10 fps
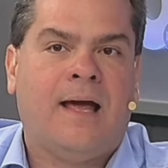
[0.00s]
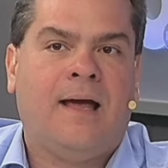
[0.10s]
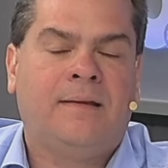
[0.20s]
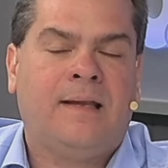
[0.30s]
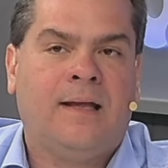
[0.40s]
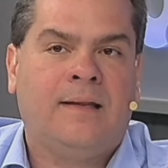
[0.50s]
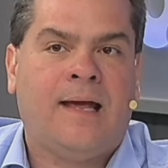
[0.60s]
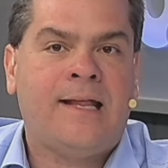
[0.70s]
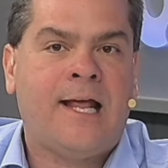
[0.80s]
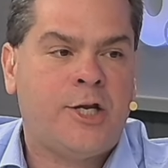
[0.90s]
da,
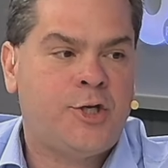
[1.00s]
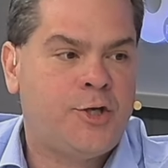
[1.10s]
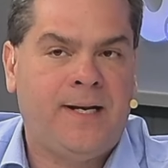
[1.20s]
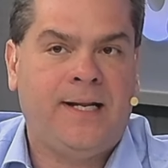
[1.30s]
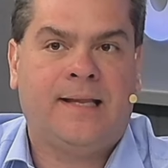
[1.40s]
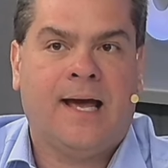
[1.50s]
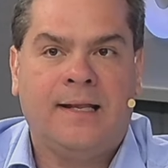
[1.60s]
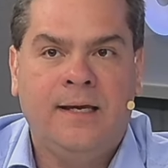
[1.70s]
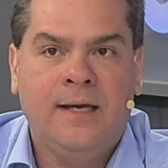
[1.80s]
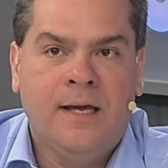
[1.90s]
da, da,
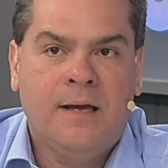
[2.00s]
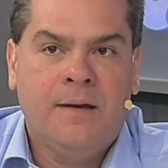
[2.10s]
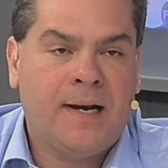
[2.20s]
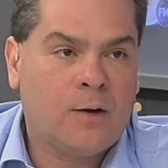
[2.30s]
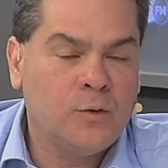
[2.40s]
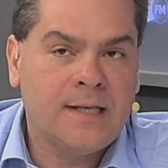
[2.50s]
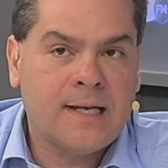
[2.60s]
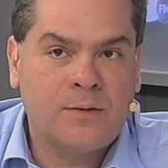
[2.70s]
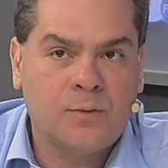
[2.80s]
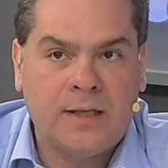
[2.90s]
inelegibilidade pela
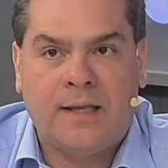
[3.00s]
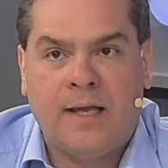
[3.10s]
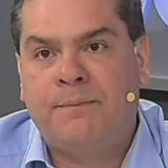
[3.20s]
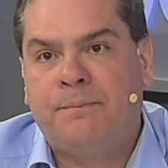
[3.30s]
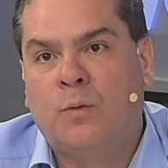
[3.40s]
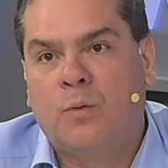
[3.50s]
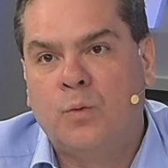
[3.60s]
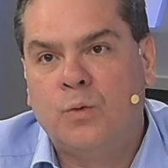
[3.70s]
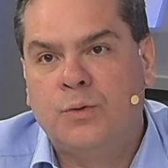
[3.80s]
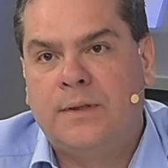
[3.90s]
condenação que teve
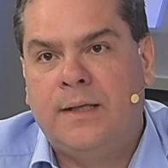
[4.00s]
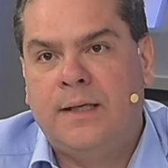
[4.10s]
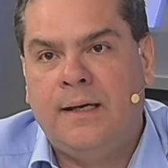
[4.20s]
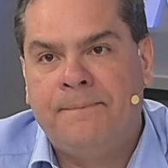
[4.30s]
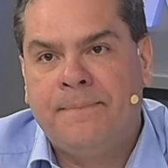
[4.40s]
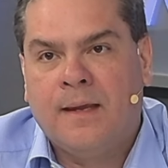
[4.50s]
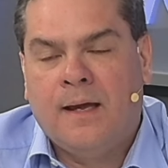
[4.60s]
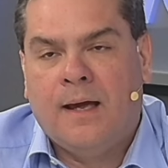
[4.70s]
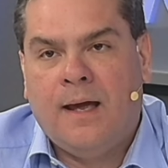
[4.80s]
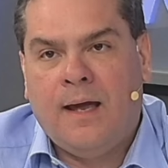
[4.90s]
por uso de,
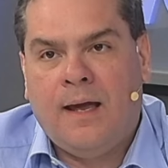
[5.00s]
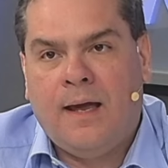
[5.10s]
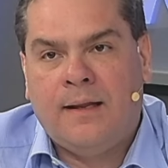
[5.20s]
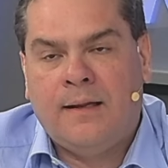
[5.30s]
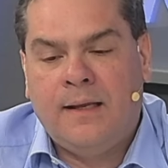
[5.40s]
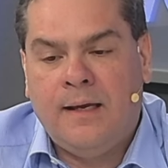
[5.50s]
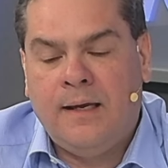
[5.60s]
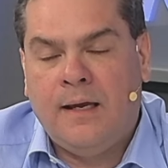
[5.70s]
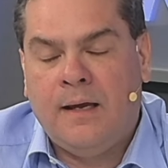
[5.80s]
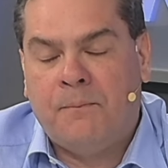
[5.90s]
é,
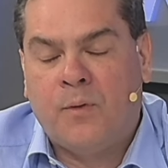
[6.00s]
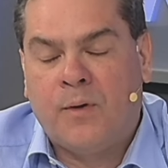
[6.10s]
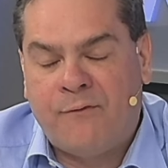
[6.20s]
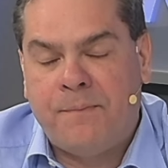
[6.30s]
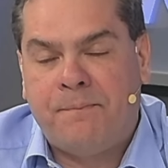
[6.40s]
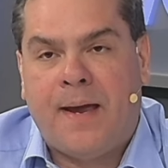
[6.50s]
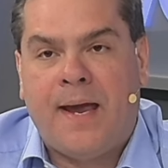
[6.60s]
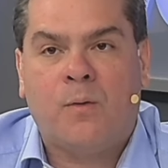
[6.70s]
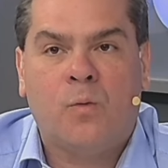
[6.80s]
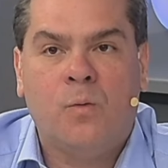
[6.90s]
de porque foi
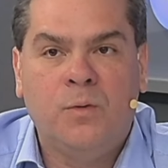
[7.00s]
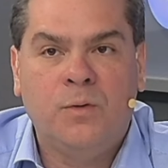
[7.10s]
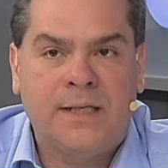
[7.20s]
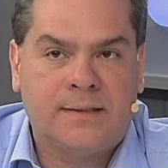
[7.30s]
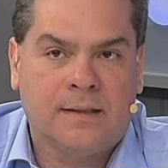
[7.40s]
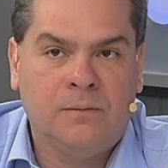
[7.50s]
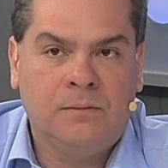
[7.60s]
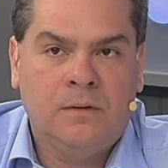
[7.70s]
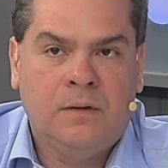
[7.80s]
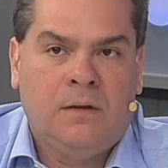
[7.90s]
pego com
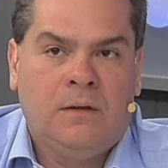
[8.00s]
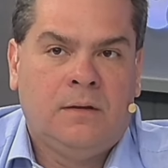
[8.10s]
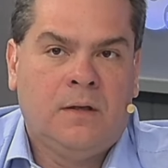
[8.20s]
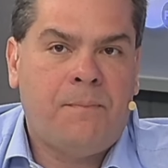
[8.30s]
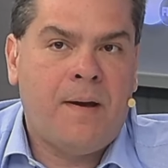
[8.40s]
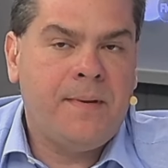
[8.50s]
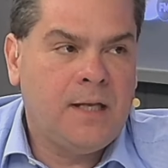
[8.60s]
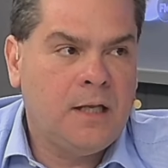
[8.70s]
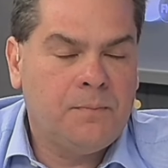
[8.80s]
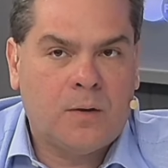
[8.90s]
munição não
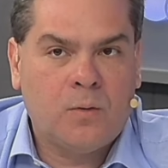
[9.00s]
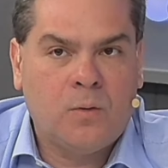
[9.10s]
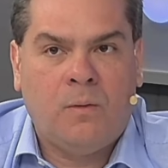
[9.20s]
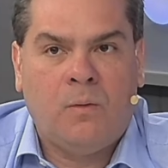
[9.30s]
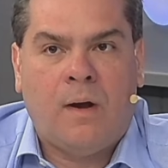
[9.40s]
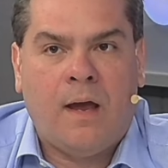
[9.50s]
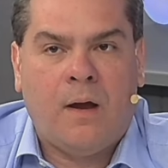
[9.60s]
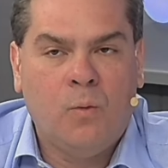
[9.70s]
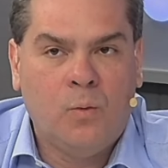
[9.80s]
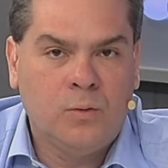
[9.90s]
permitida para o,
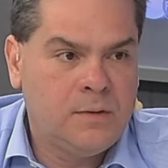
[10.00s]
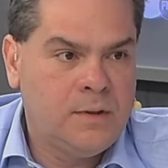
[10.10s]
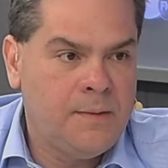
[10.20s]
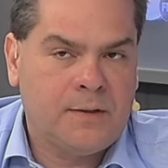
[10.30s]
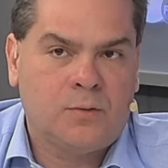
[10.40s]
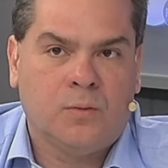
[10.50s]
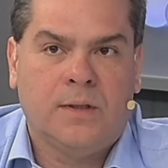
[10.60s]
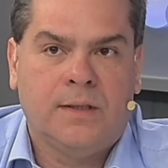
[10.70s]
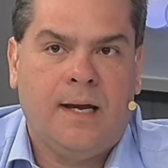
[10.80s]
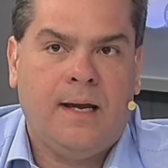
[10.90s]
é, o uso de
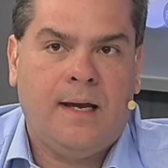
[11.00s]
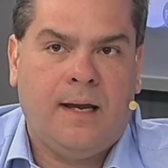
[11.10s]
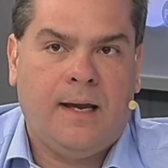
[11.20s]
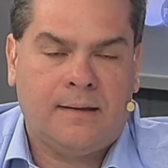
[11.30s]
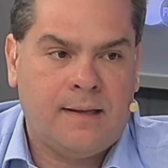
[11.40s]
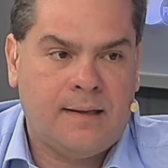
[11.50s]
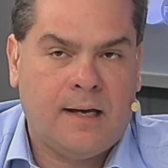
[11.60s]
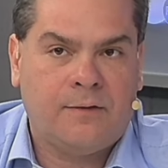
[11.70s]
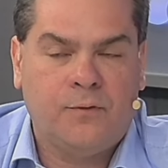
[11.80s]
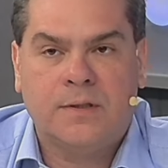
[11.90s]
pessoas, né, sem
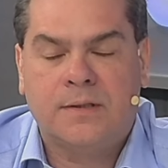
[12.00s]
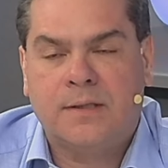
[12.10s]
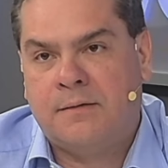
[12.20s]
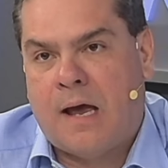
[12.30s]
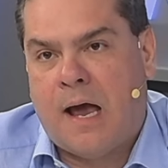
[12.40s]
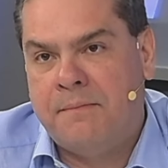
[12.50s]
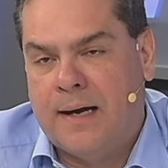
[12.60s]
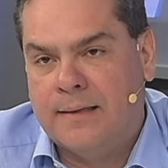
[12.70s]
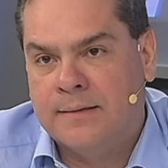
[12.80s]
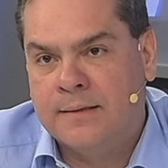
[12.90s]
ser as Forças
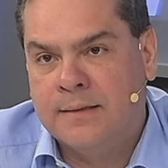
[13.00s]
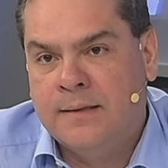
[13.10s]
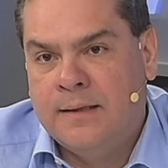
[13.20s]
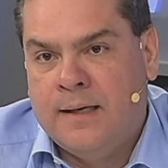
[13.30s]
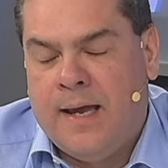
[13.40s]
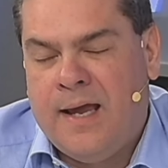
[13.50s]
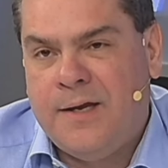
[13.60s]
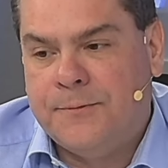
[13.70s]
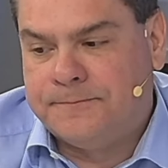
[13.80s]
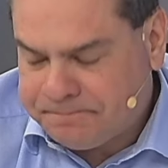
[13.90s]
Armadas.
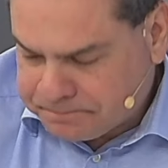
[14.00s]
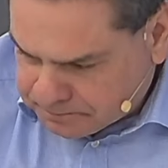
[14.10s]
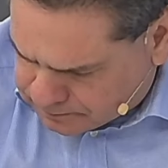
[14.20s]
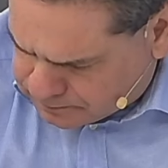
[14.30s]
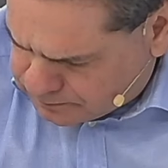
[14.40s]
Em